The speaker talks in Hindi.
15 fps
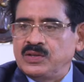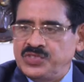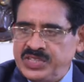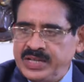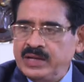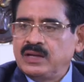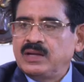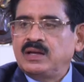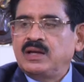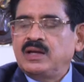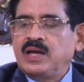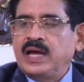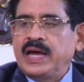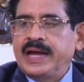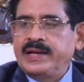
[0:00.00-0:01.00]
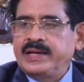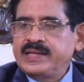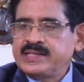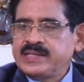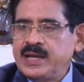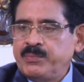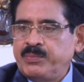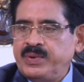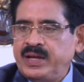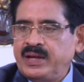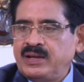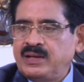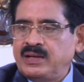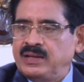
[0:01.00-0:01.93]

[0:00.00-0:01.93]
जी हाँ एंटीसेप्टिक